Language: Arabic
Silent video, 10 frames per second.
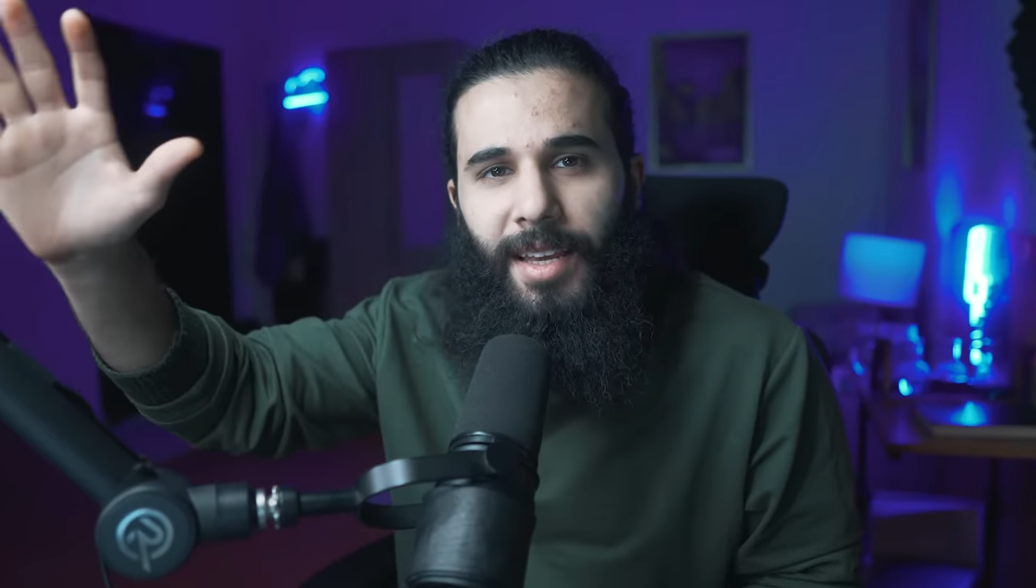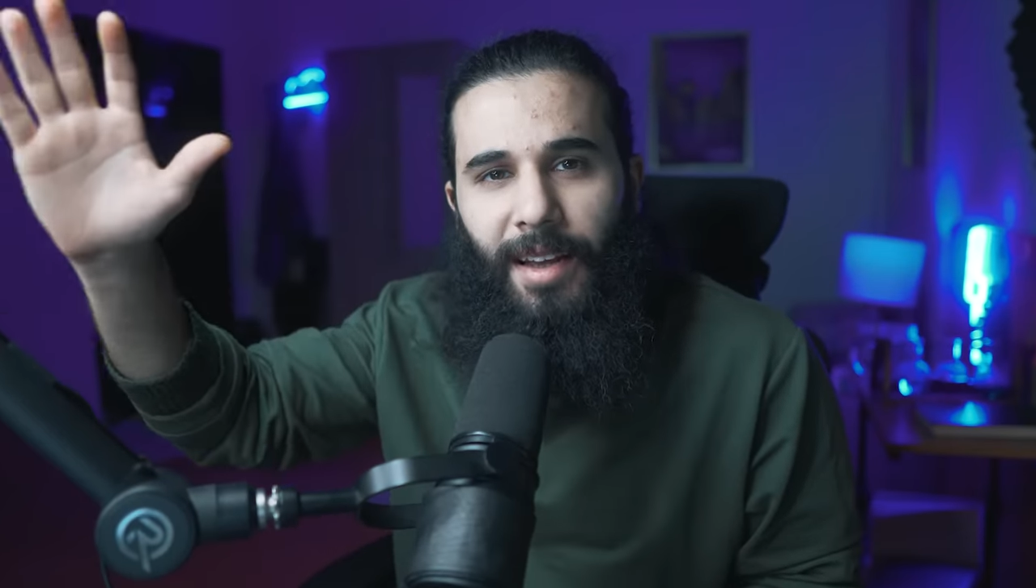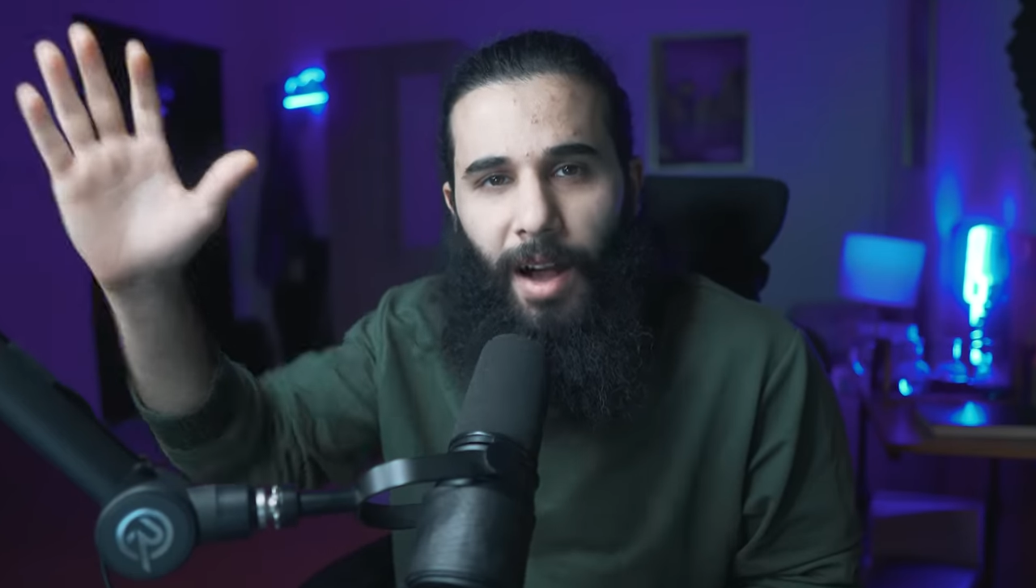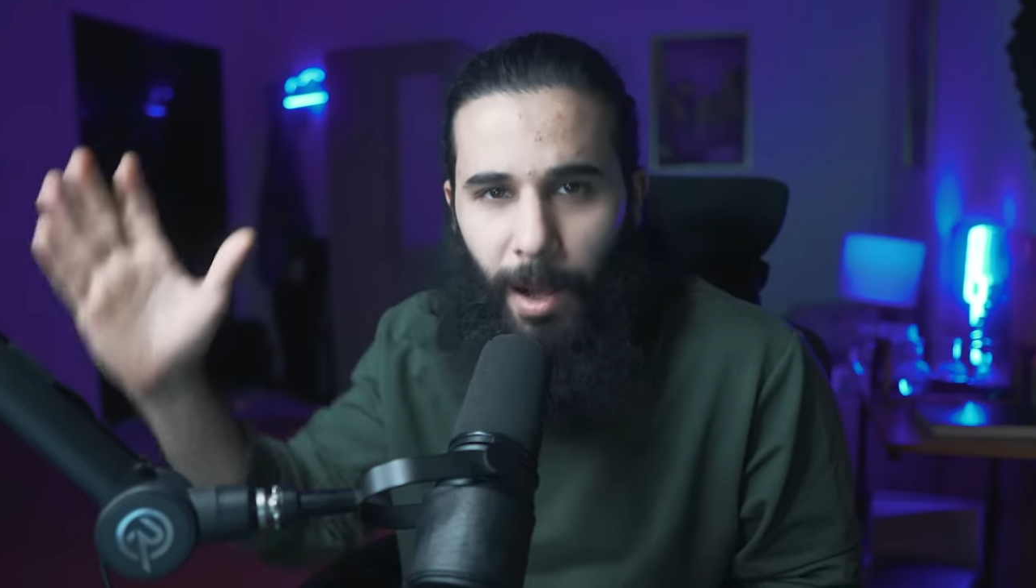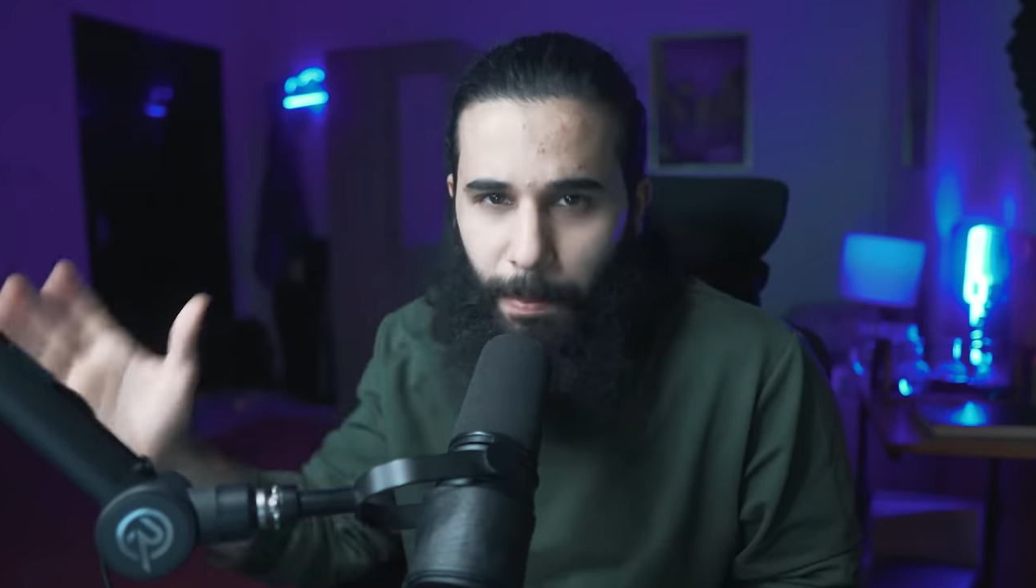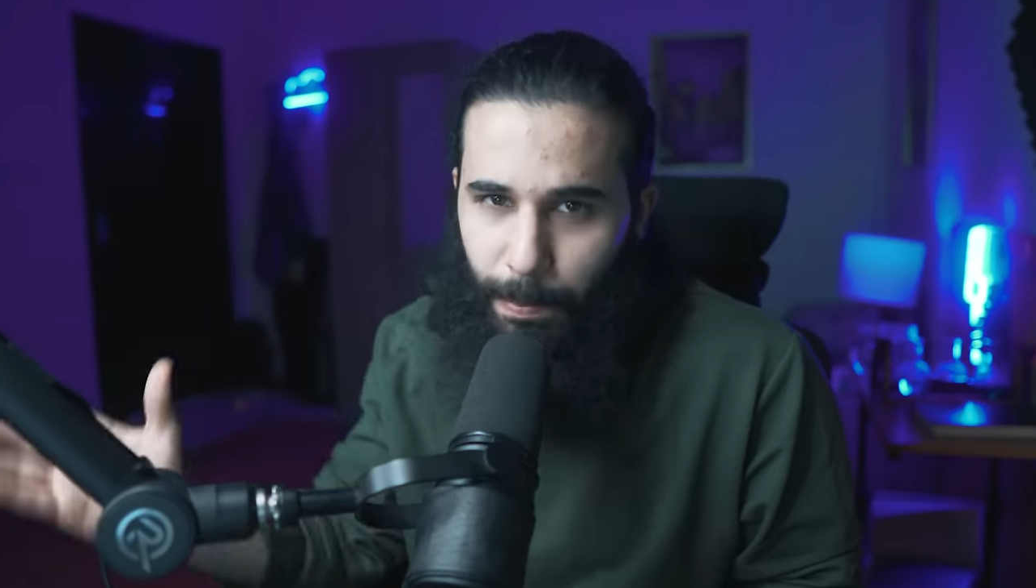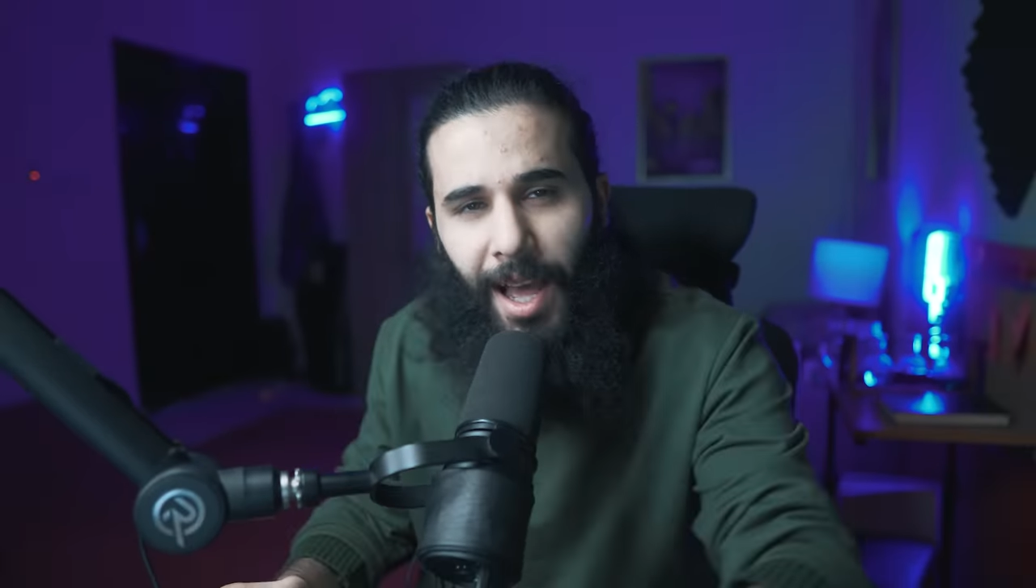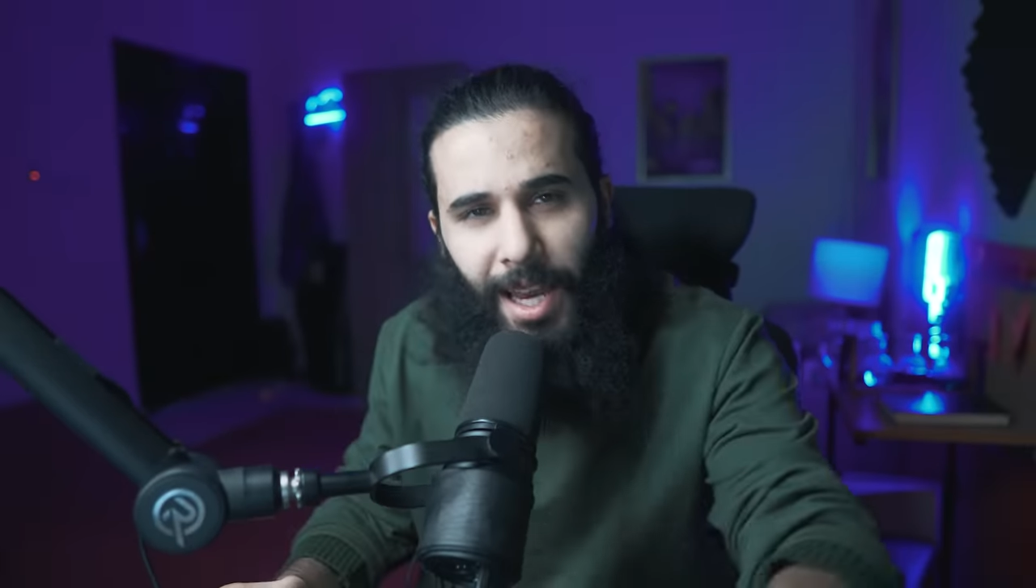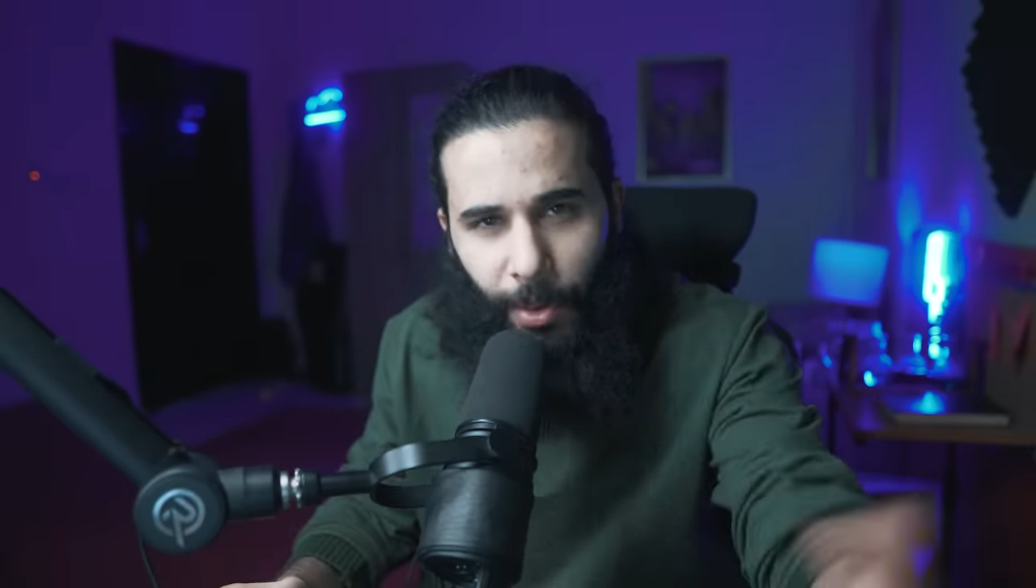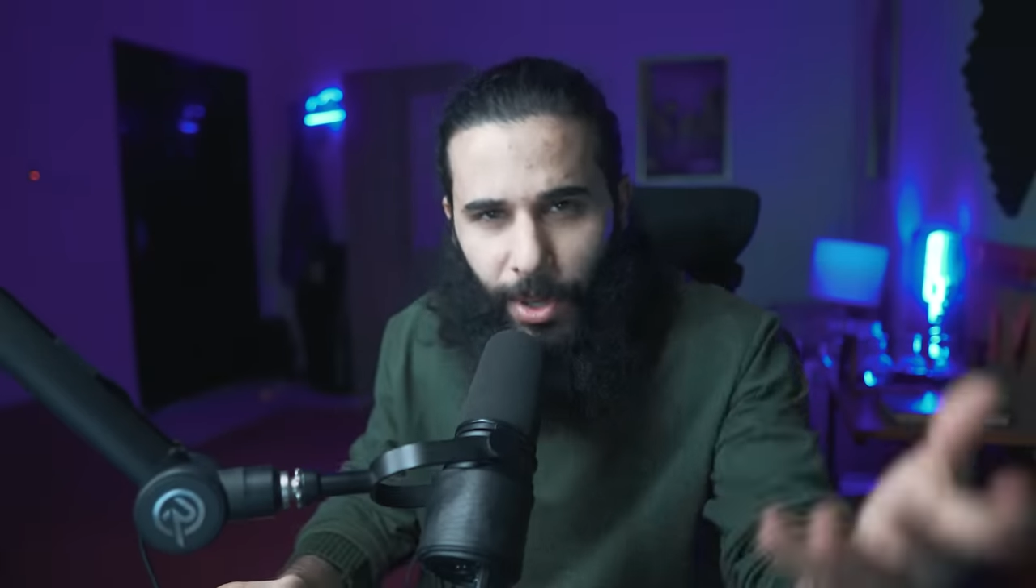كعب
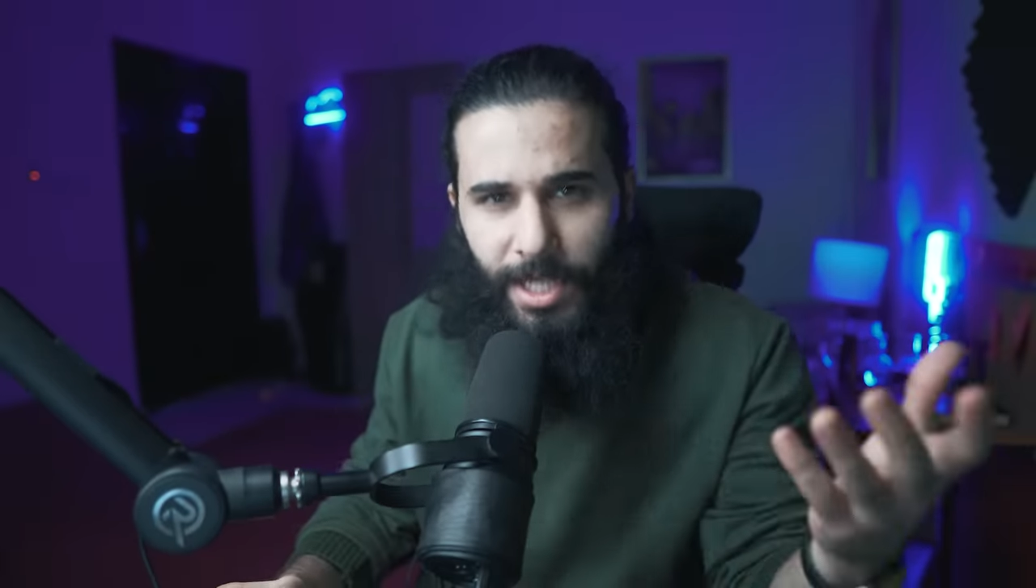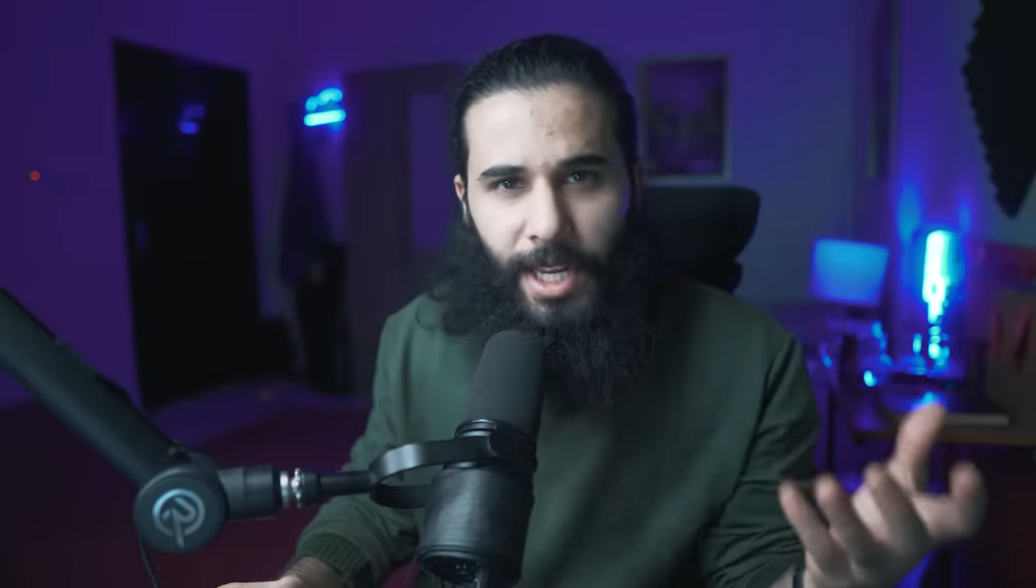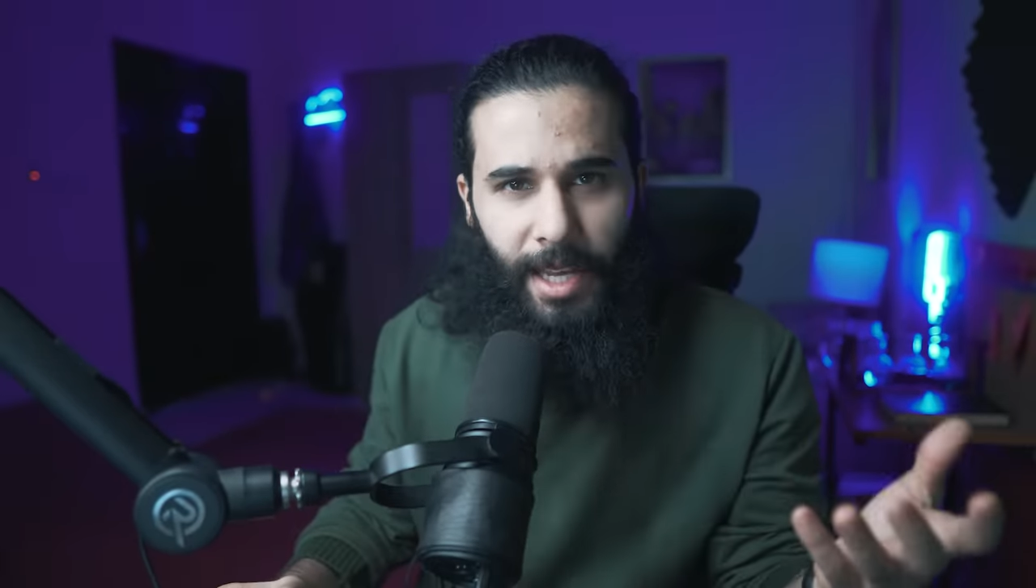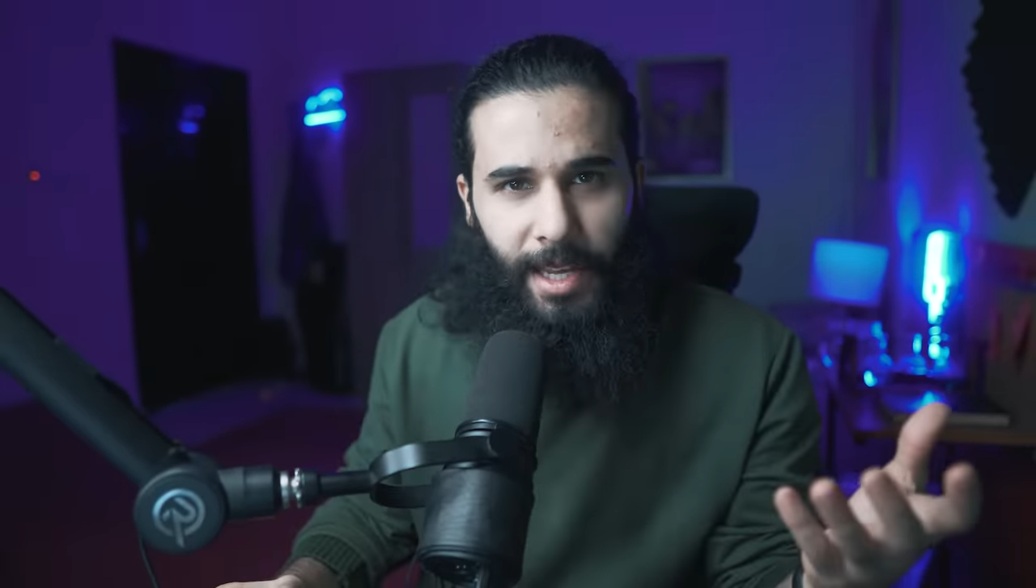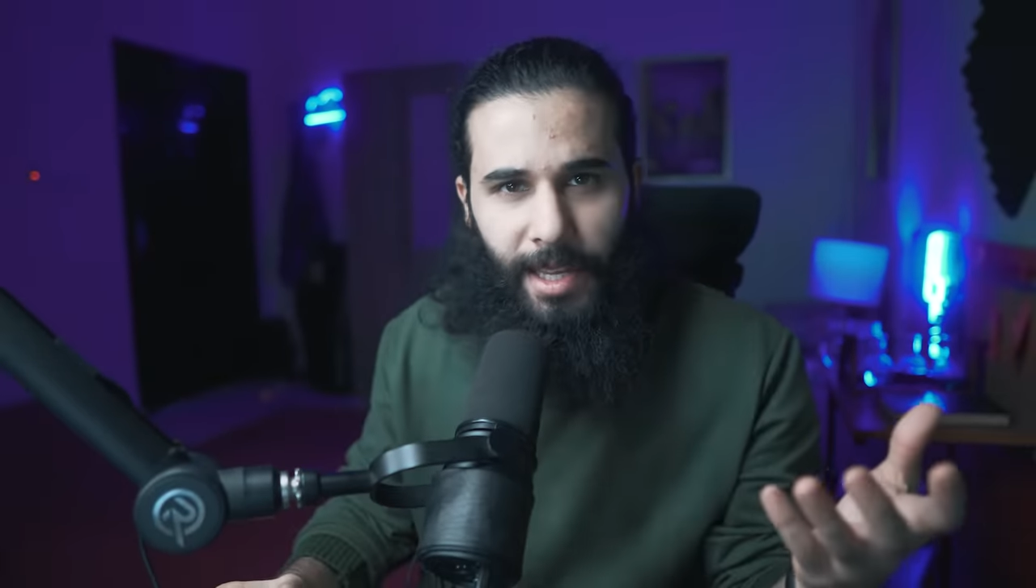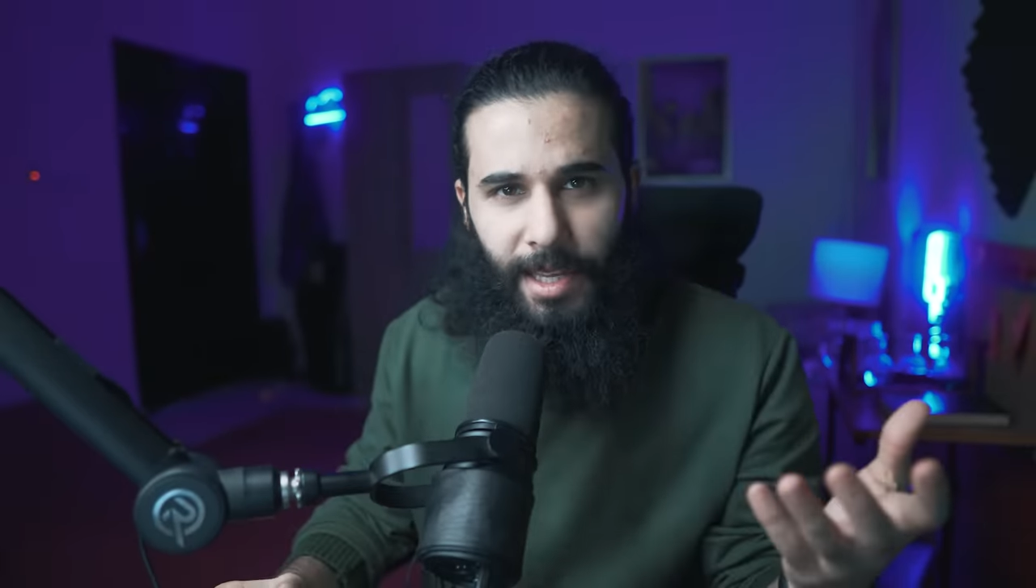مالي وجهك